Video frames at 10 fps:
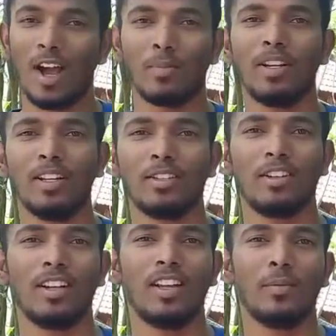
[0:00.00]
அப்படின்னே
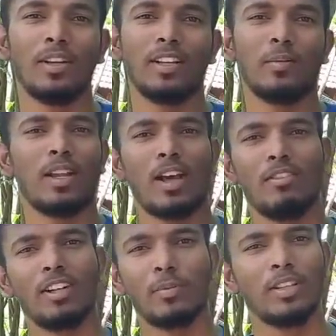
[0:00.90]
சொல்லலாம் அப்படிங்கிறப்ப நான்
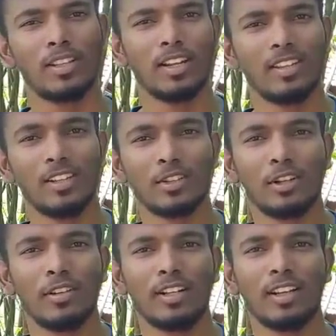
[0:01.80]
அவங்கள பற்றி தனித்தனியாக
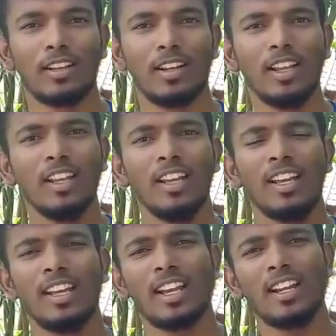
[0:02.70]
சொல்ல வேணுங்கிறது இல்லை
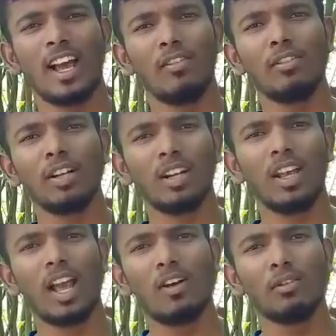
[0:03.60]
ஏன்னா
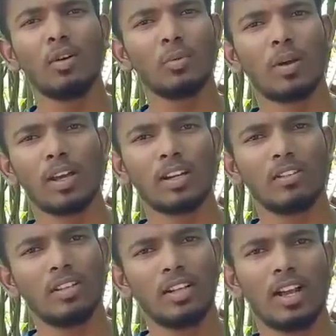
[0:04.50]
அவங்களாம் அவங்கவுங்க
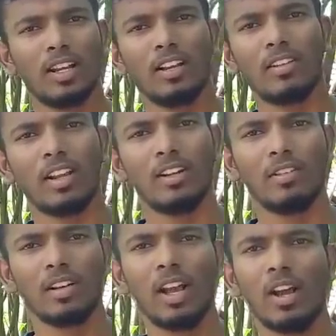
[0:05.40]
பார்ட்டில் வந்துட்டு அழகாக
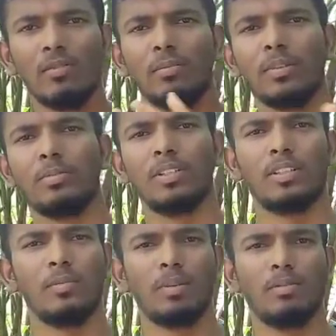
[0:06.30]
விளையாடுவாங்க அப்படி
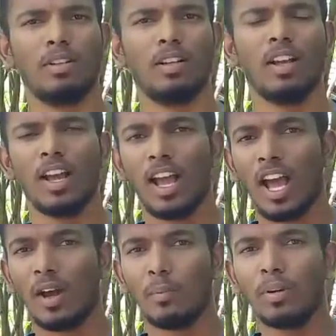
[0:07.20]
ஸ்பெஷலாக பண்ணுவாங்க
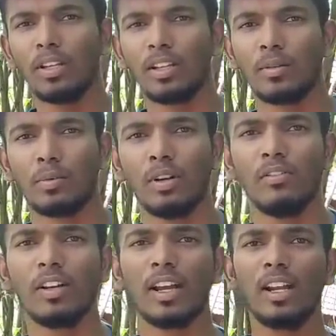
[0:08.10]
அப்படி இருக்கிறப்போ
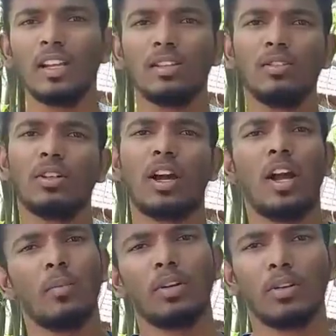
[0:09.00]
இவங்க எல்லாத்துக்கும்
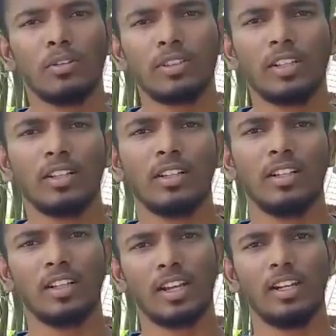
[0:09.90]
காமனாக ஒரு விஷயம்
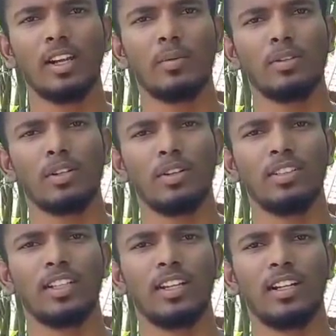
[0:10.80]
இருக்குது என்ன அப்படின்னு சொல்லி
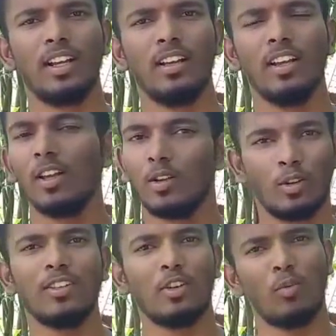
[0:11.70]
யோசிக்கிறீங்களா
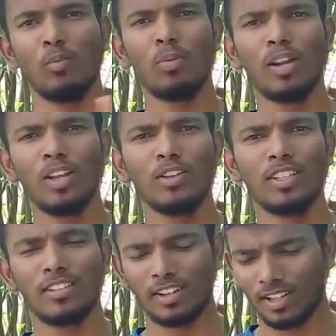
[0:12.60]
ரொம்பலாம்
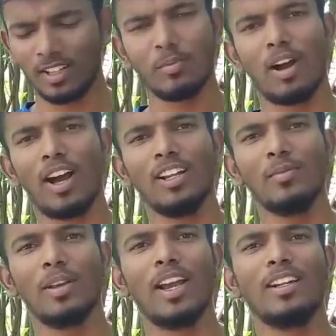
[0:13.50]
யோசிக்க வேண்டாம் அந்த பாலு
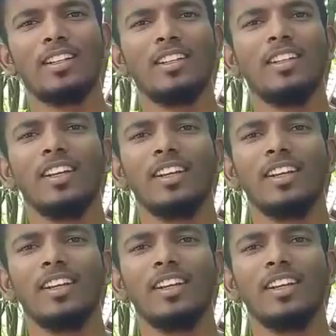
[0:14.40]
பேட்டு